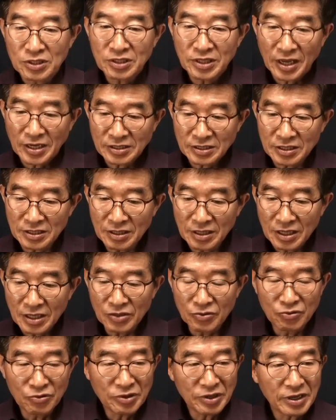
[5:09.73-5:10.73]
대선
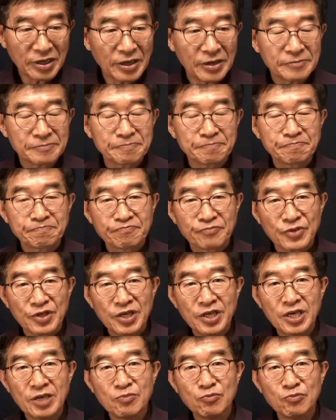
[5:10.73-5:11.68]
이후에 이